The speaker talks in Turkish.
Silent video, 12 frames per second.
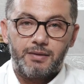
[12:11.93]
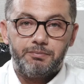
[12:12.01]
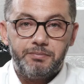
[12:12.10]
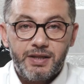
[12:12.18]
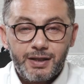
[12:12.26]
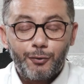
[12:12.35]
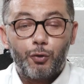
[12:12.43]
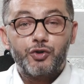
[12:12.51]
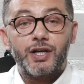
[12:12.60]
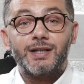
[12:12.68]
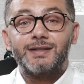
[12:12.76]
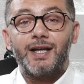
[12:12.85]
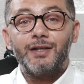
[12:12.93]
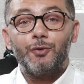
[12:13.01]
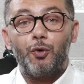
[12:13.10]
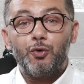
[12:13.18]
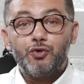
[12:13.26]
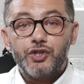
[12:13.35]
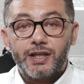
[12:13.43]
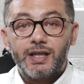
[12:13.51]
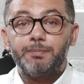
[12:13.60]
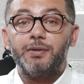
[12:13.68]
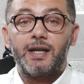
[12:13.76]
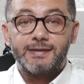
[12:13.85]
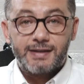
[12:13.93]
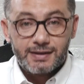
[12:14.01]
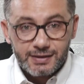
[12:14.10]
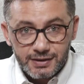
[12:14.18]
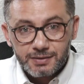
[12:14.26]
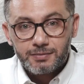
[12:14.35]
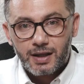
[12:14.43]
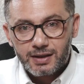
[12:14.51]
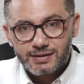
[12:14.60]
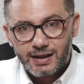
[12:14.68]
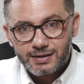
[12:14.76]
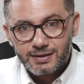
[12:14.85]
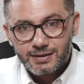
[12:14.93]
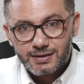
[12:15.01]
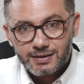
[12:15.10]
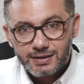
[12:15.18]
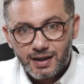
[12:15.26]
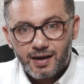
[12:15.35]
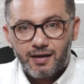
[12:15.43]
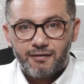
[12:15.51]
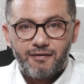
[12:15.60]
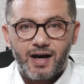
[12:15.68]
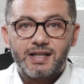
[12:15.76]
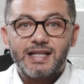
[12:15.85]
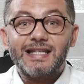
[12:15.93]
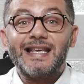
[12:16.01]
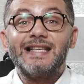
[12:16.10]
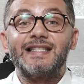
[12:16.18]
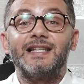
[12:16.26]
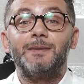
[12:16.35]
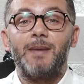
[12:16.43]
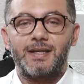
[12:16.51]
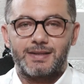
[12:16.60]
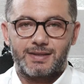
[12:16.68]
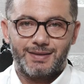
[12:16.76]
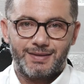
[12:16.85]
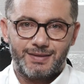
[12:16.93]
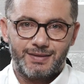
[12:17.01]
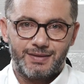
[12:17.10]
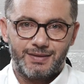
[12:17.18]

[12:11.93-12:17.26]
1 Ocak'tan önce yapılan yatırımlardan vergi kesilmez.